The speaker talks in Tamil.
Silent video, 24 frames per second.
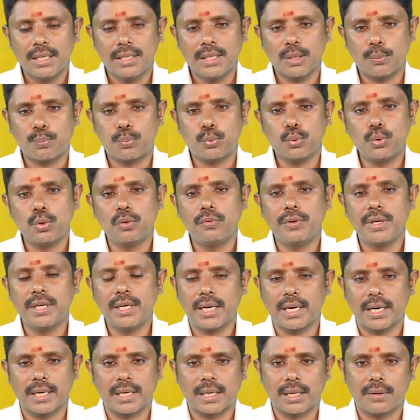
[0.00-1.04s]
இந்த புது
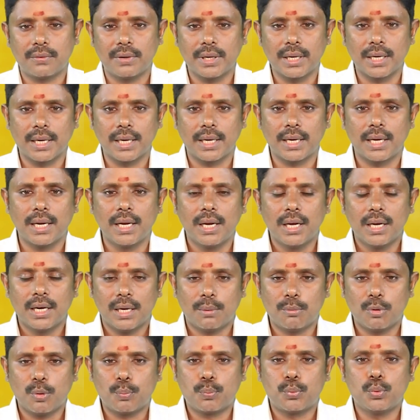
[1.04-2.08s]
வீடு கட்டுறவங்க
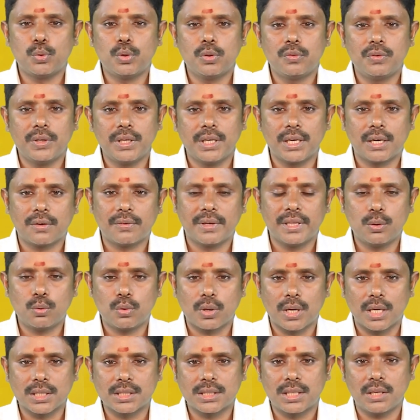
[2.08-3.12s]
நம்ம புது வீடை வந்து
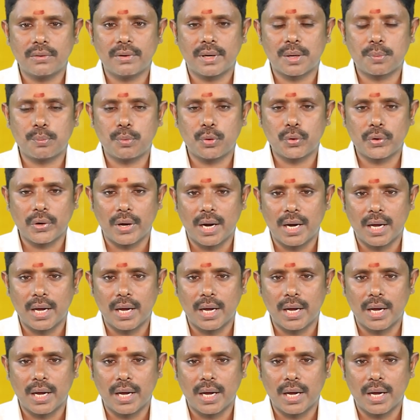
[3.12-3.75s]
ஒரு அஸ்திவாரம் போட்டு